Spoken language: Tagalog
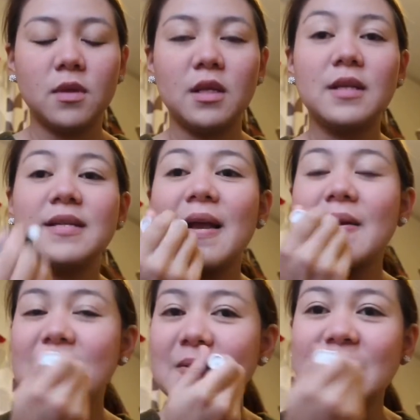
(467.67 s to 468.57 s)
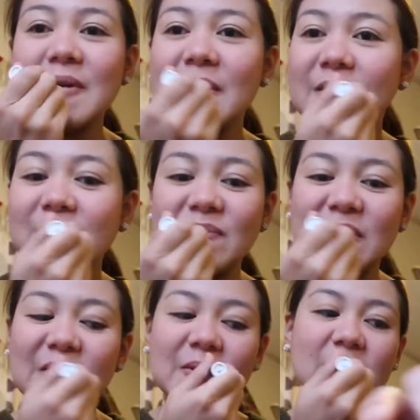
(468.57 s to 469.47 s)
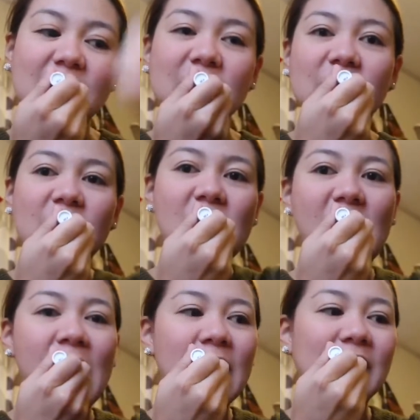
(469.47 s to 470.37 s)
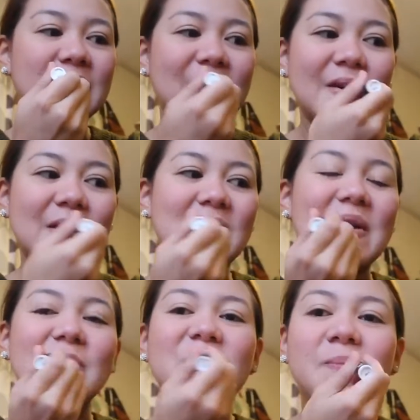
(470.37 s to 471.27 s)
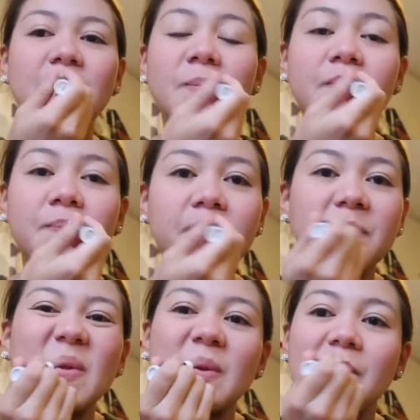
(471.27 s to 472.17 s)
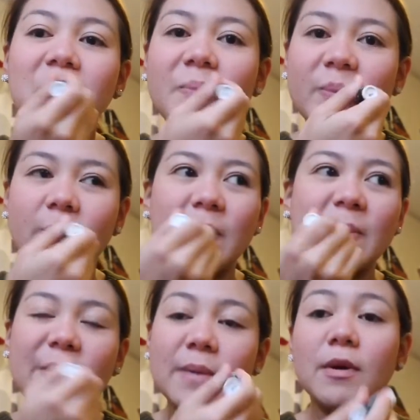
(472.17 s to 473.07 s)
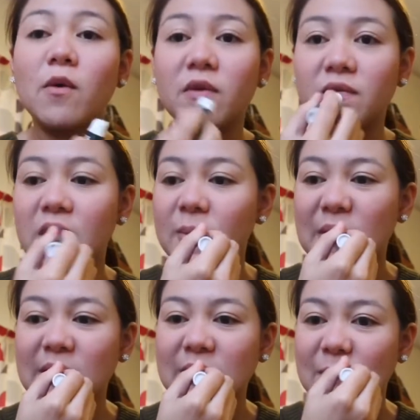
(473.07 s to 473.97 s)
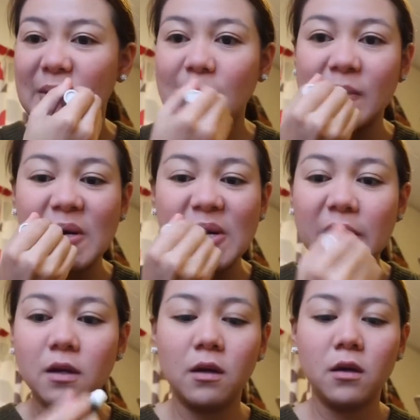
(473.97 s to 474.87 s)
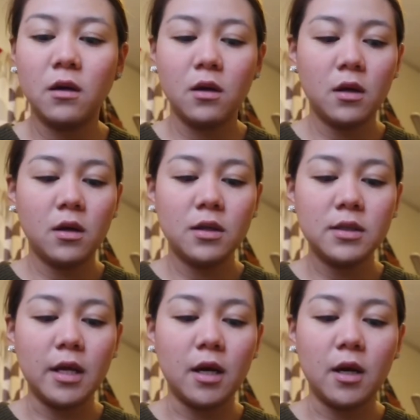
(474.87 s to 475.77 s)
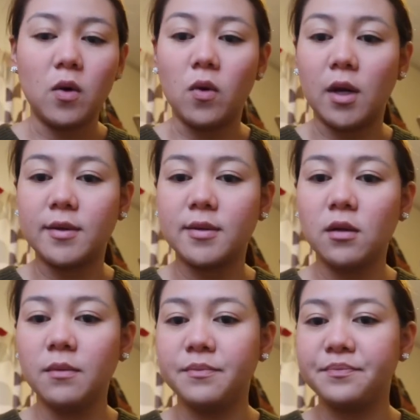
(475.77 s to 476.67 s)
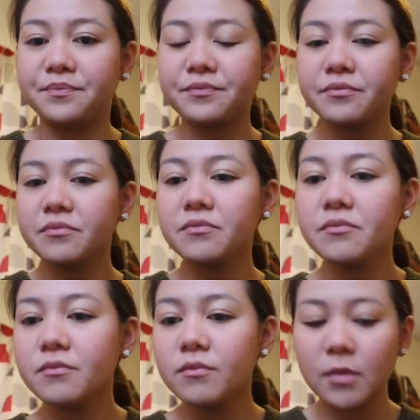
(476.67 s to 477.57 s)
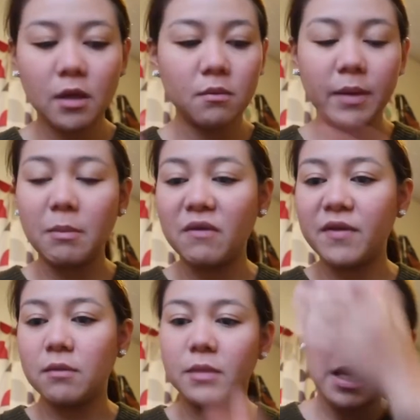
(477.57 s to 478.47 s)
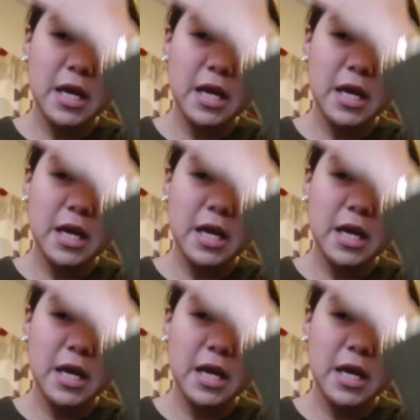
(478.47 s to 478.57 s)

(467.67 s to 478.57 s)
Nasali ko na to sa isang video ko. Let's check the time. Meron pa naman akong 15 minutes para mag sayang ng oras. Para mag-film.